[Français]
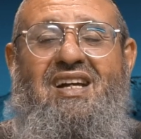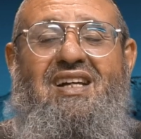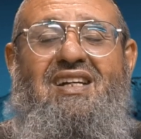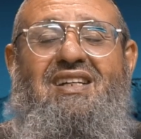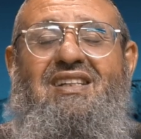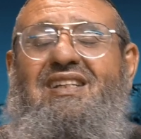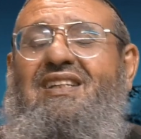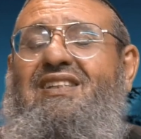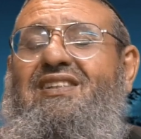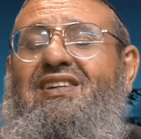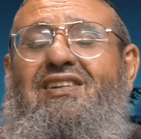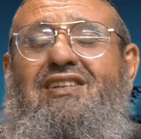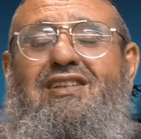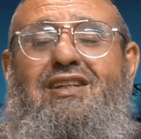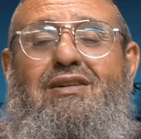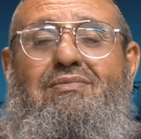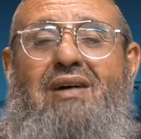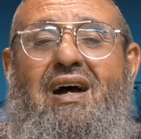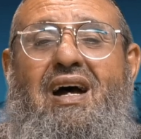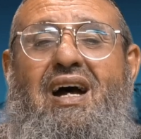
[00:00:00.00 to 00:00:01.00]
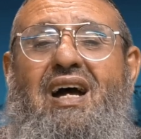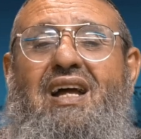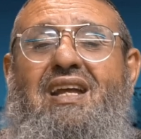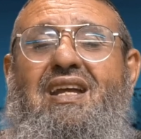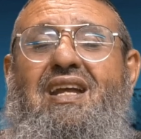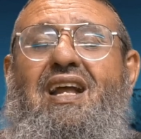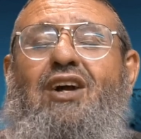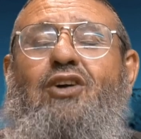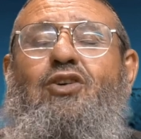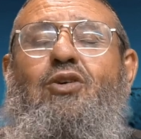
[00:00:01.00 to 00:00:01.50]
il s'est senti mal,
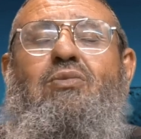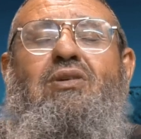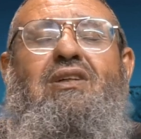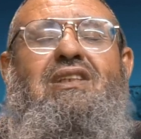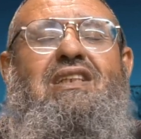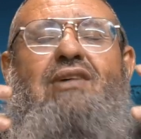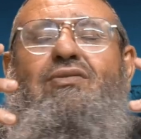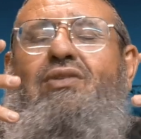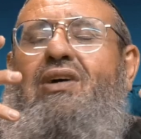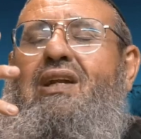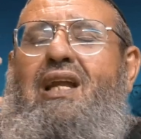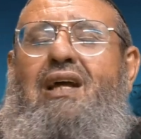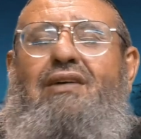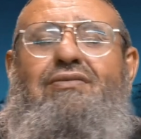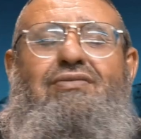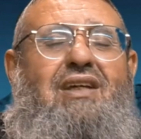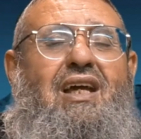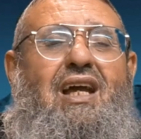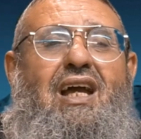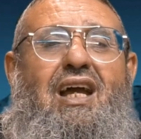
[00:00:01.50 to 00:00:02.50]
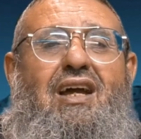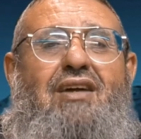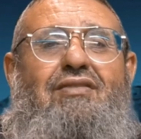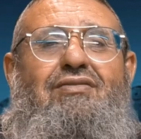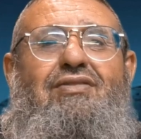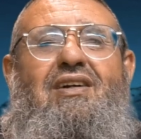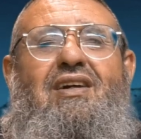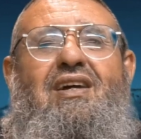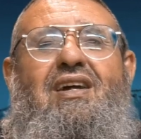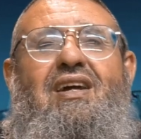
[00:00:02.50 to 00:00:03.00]
il a commencé à avoir de la
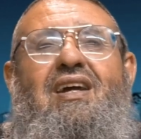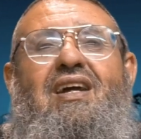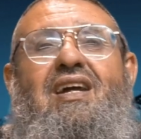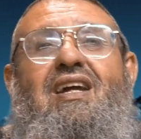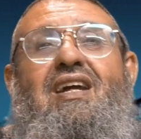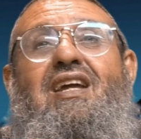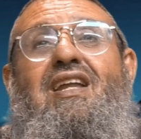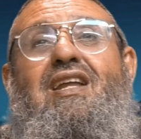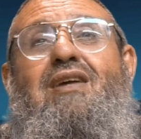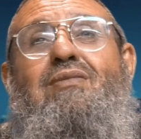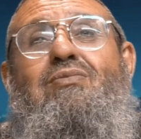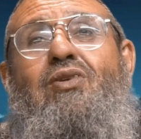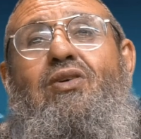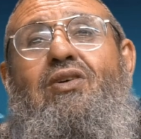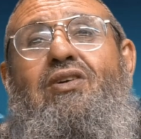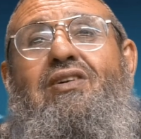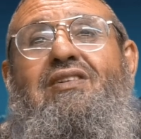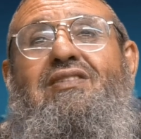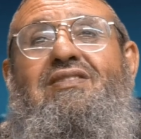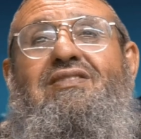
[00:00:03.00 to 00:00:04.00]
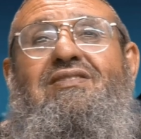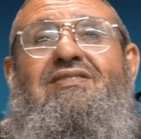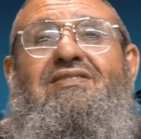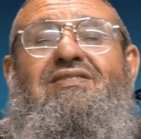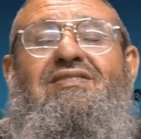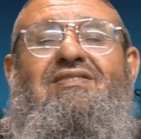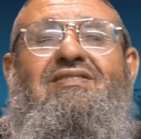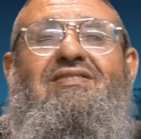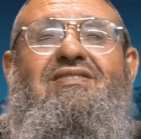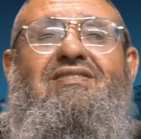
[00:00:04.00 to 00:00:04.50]
fièvre, et il est mort.
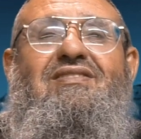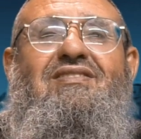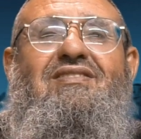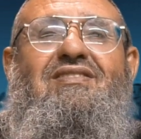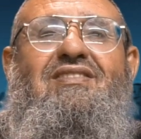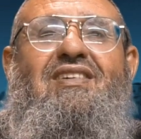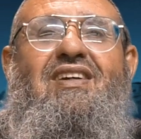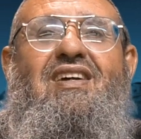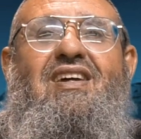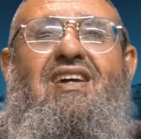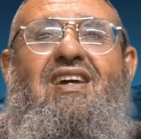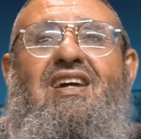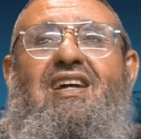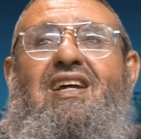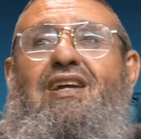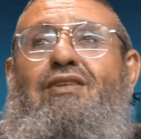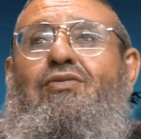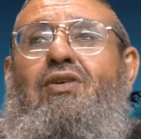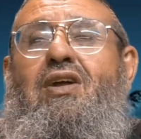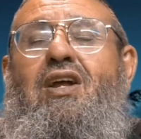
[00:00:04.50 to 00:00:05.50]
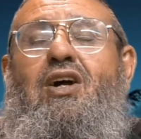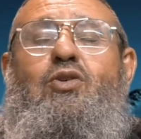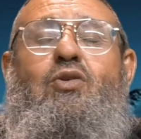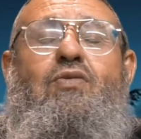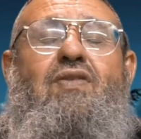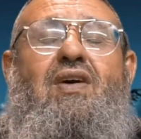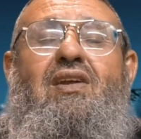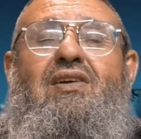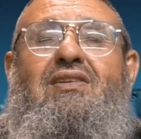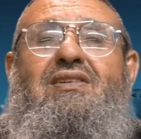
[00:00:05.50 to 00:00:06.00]
Et voilà qu'on
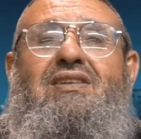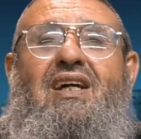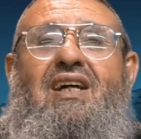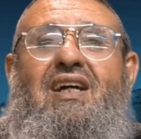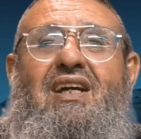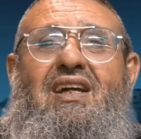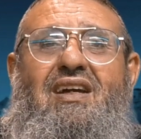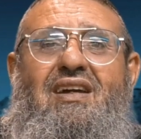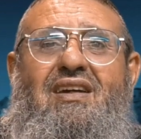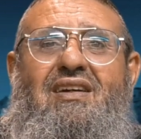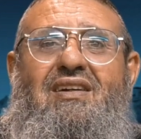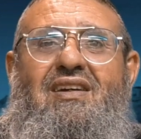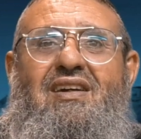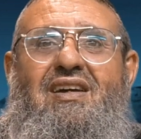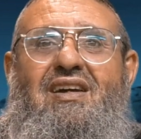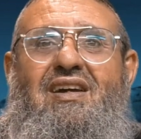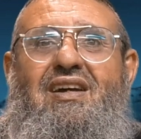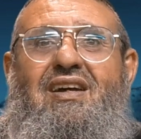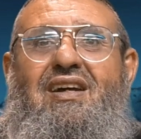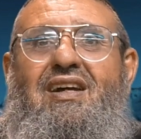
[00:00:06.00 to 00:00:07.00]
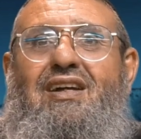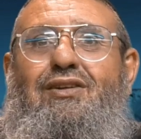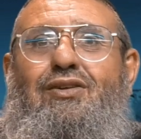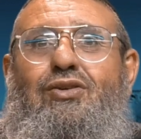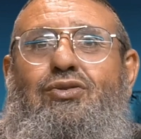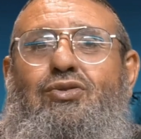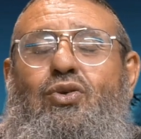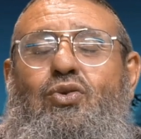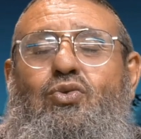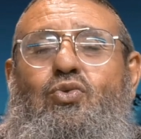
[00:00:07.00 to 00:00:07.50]
va l'enterrer, et de
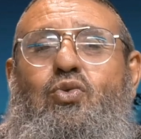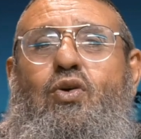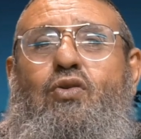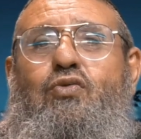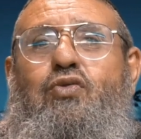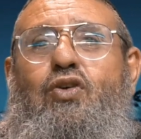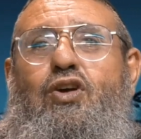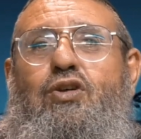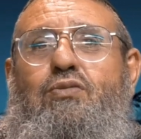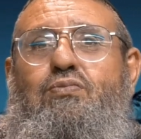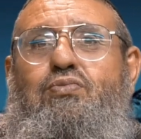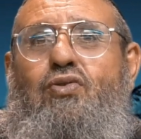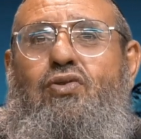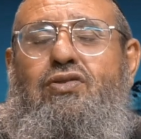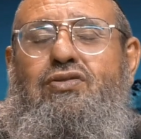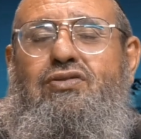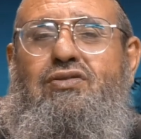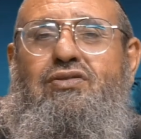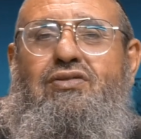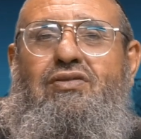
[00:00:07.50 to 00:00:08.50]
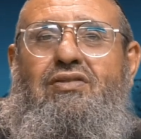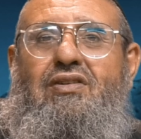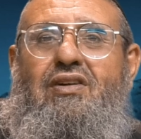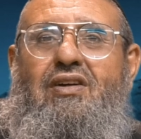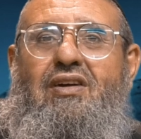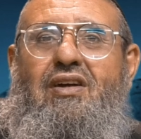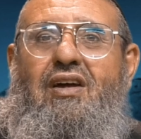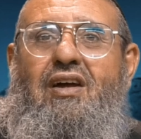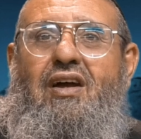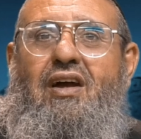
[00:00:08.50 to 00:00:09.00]
ce coup, on voit une bourse.
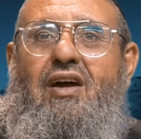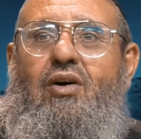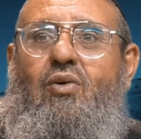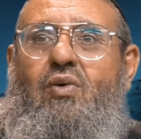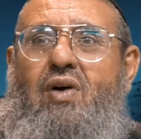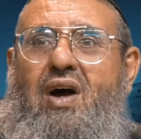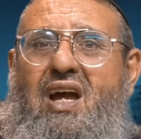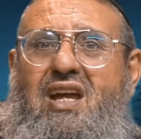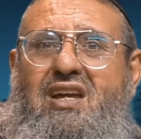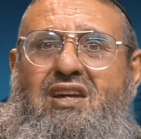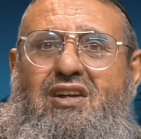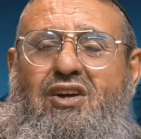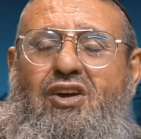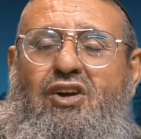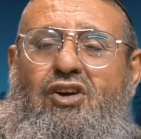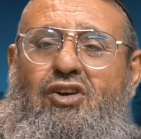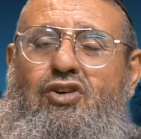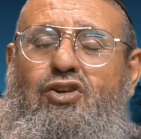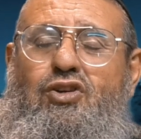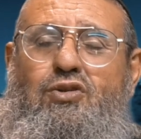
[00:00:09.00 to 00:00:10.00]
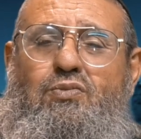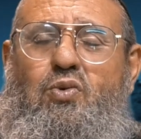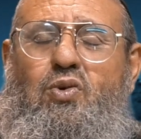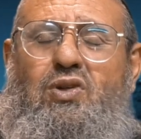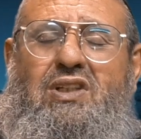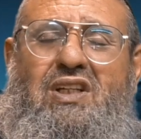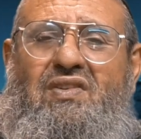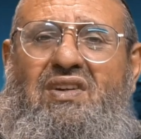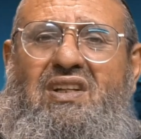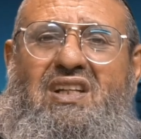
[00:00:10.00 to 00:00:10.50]
Oui, une
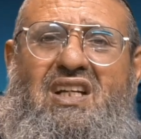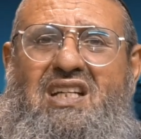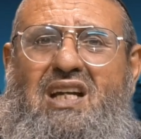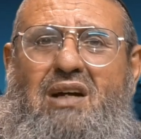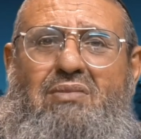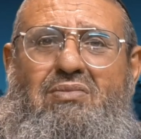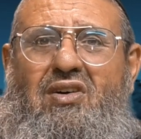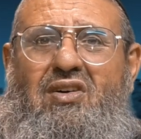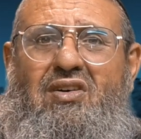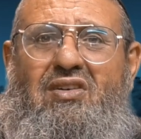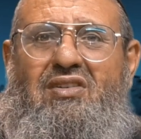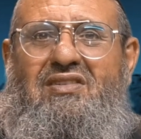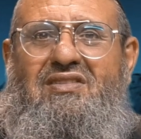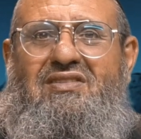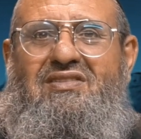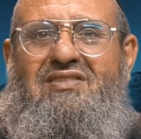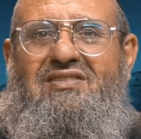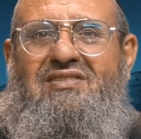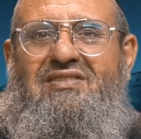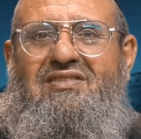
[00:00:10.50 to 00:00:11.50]
bourse avec des diamants.